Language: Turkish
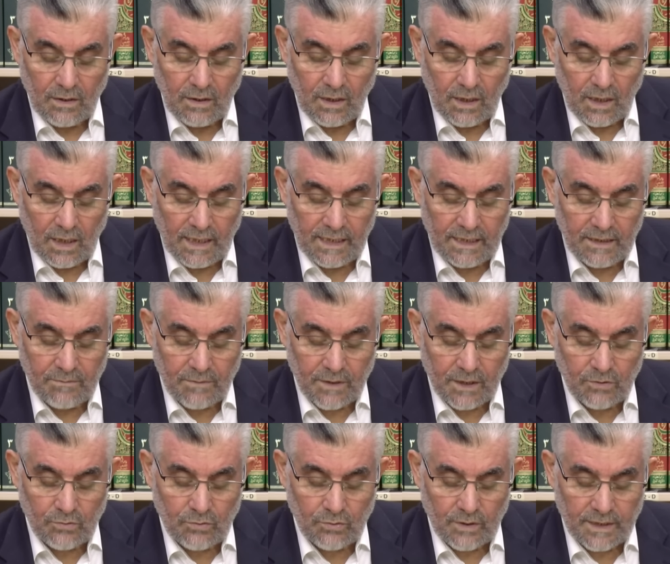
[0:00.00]
Ali
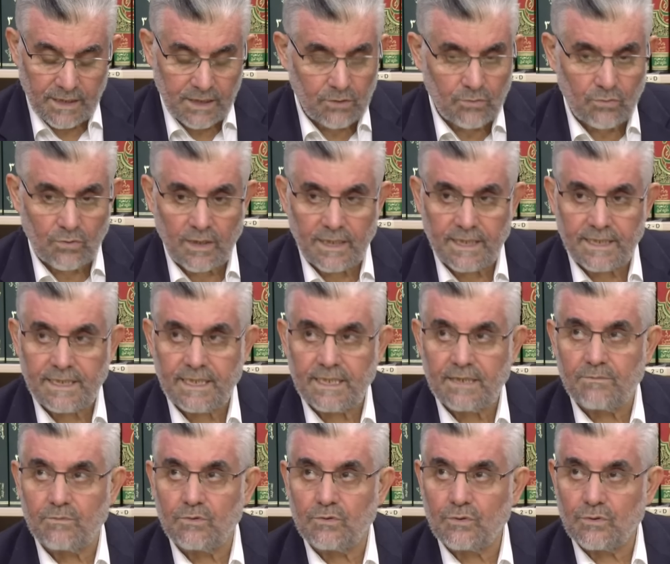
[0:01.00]
İmran suresi, Kur'an-ı
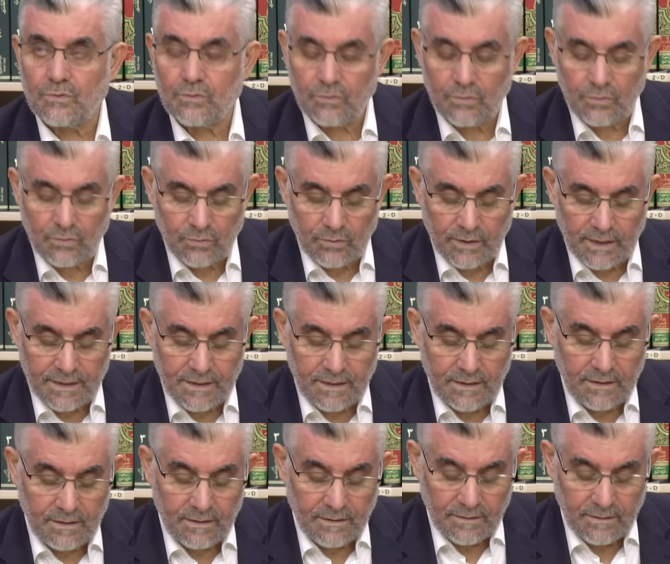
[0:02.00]
Kerim'in 3. suresi